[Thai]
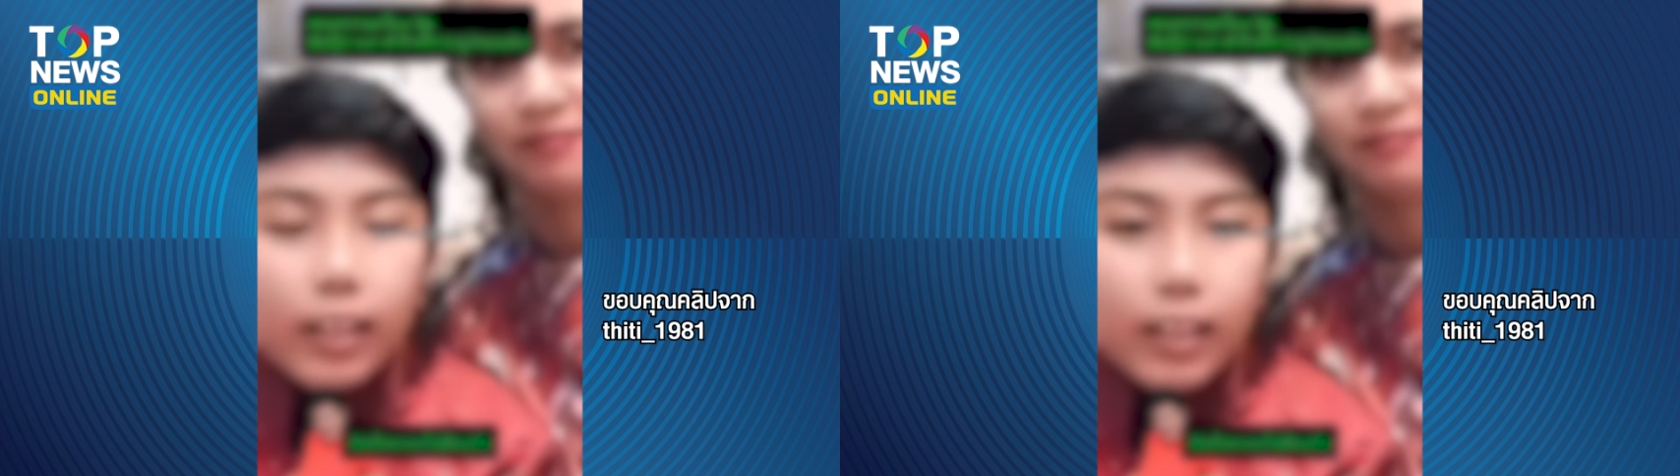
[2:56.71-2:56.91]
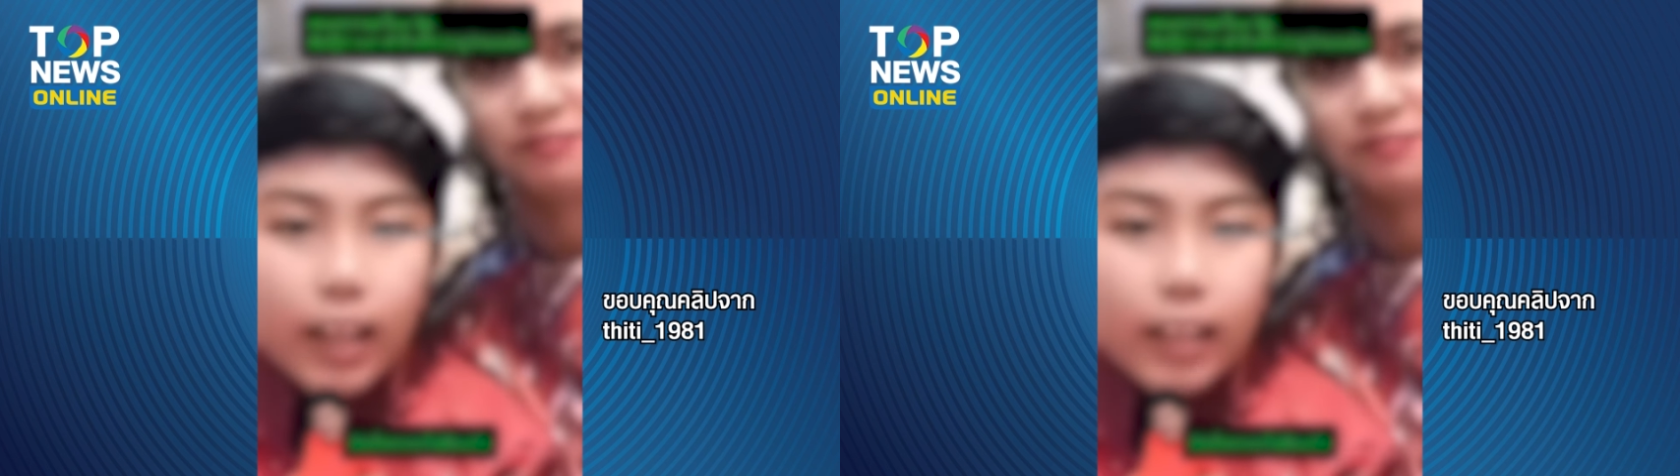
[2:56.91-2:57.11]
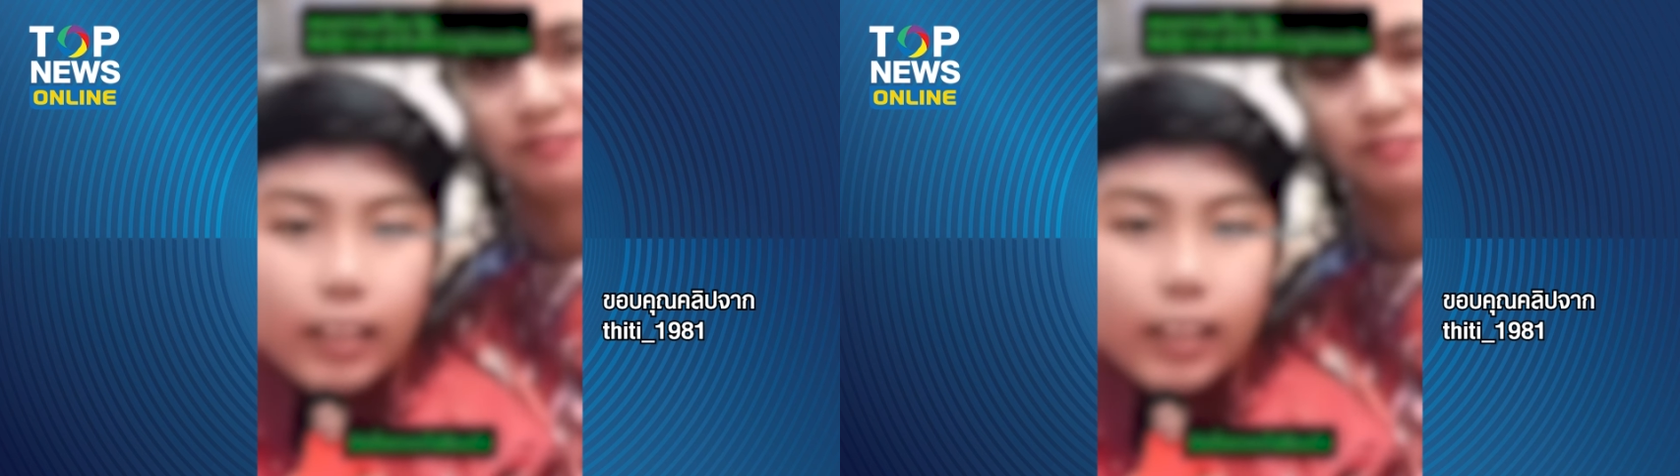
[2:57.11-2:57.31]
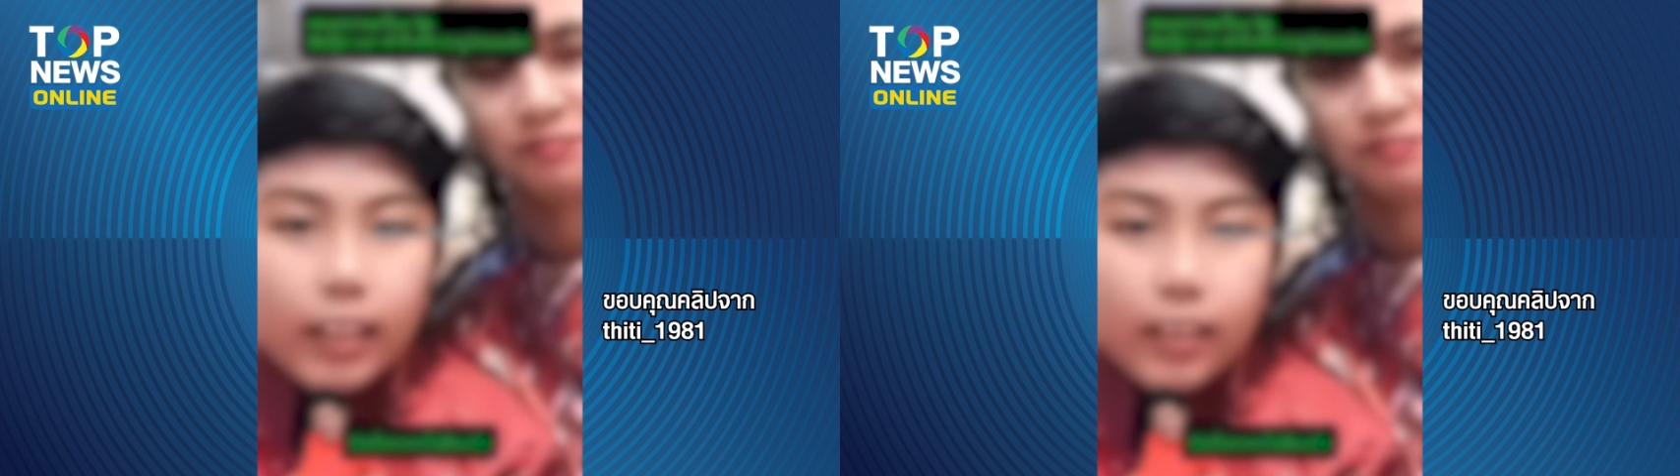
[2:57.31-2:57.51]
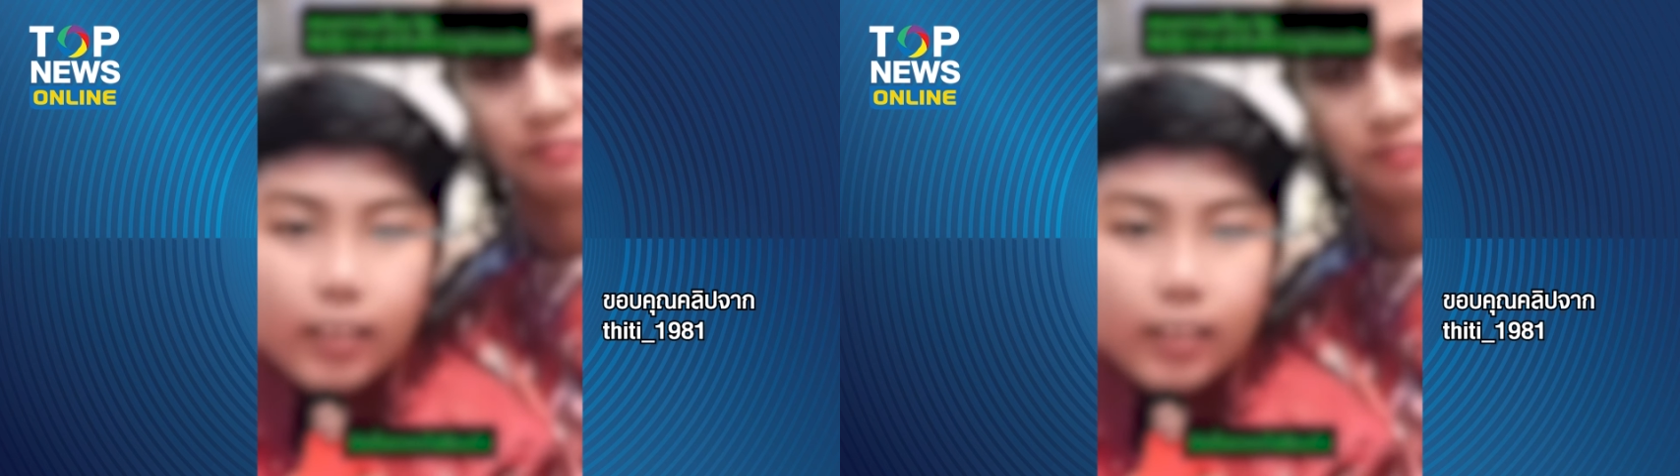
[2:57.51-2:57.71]
หนึ่งนาที
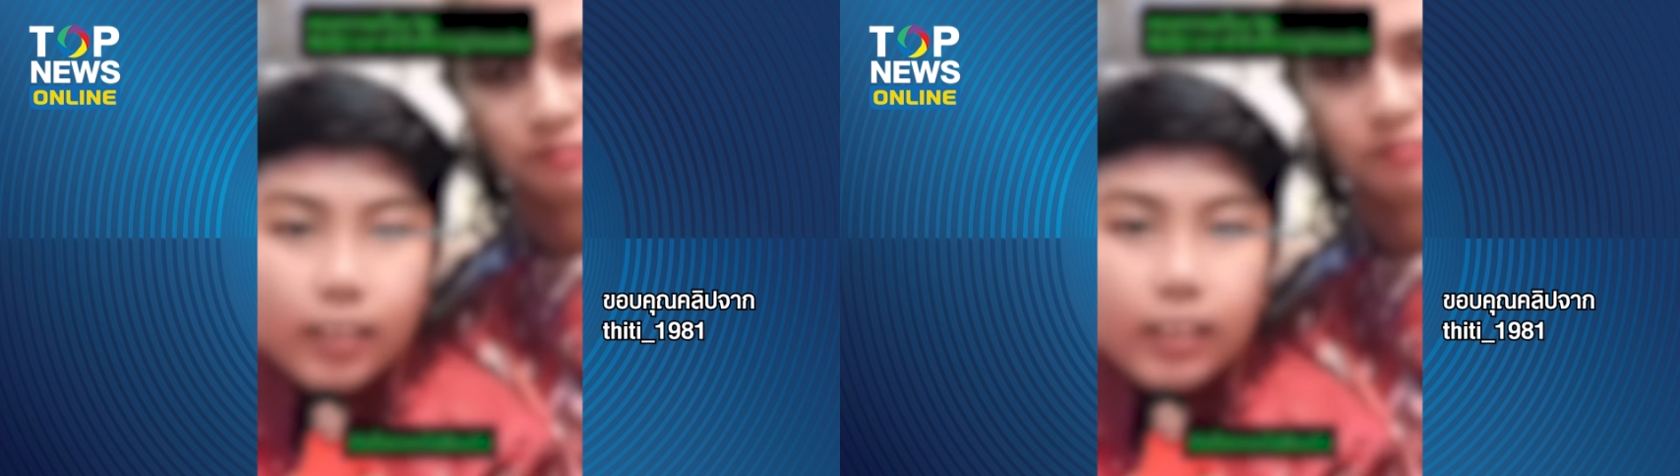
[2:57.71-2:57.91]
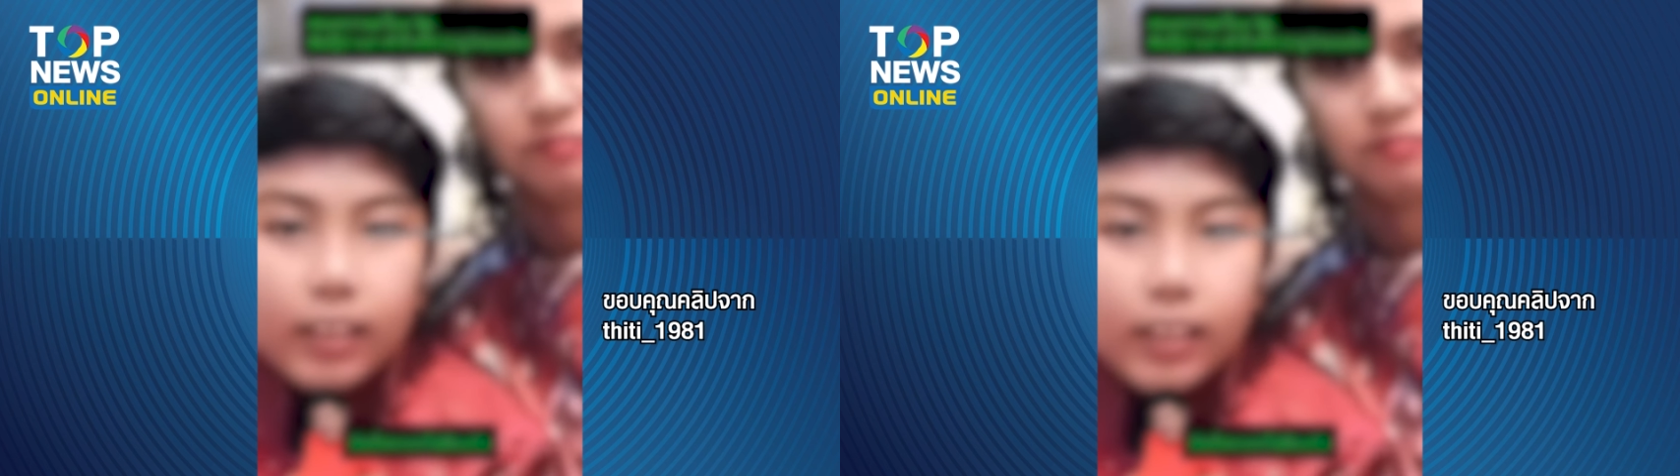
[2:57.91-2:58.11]
ก็คือ